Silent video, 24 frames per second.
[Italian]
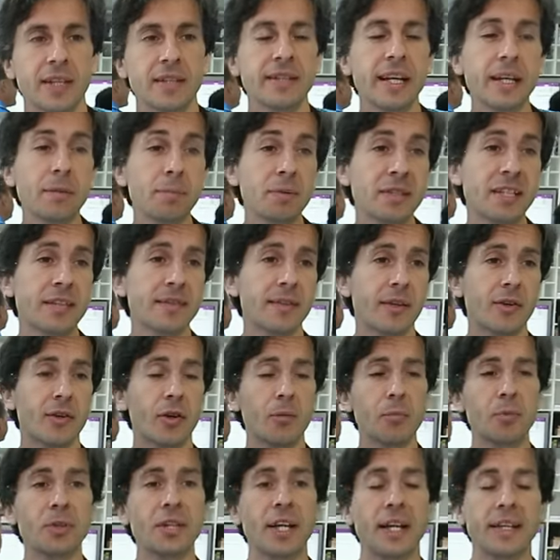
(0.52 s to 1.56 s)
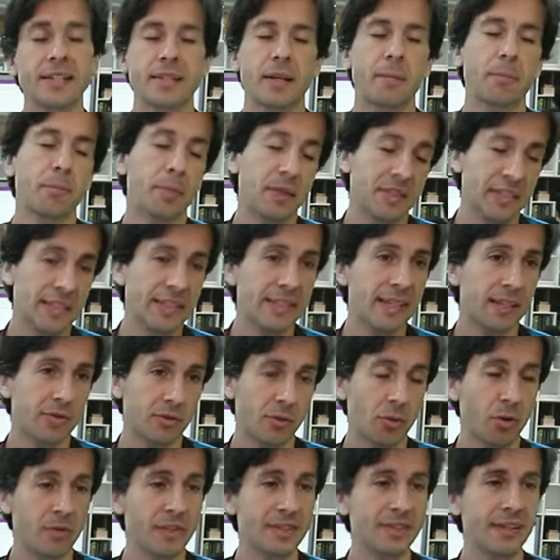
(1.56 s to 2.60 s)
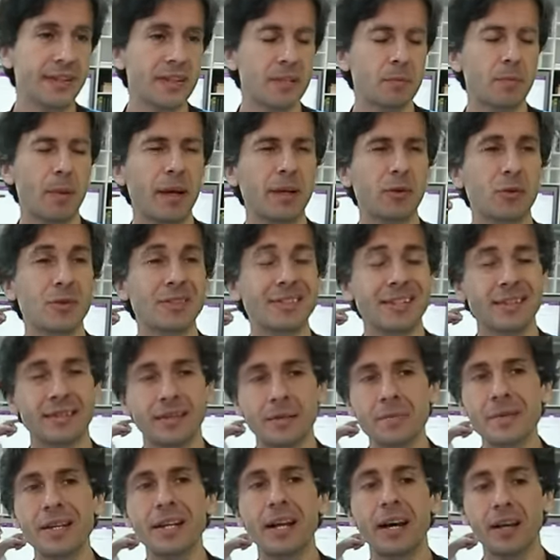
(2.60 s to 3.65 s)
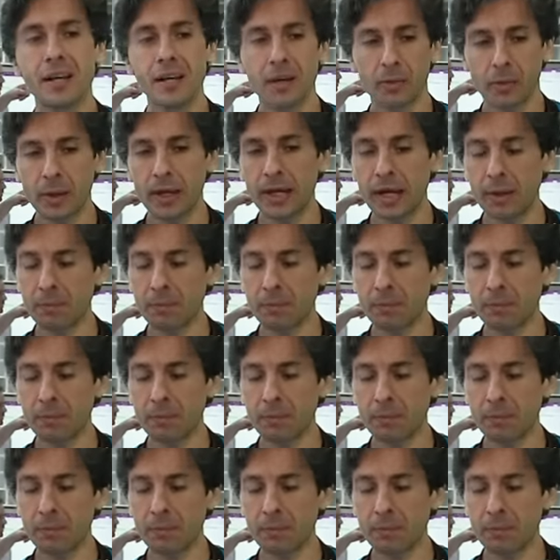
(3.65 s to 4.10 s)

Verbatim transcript: Dell presenta Computex ha presentato la nuova serie Spyron 7000, quel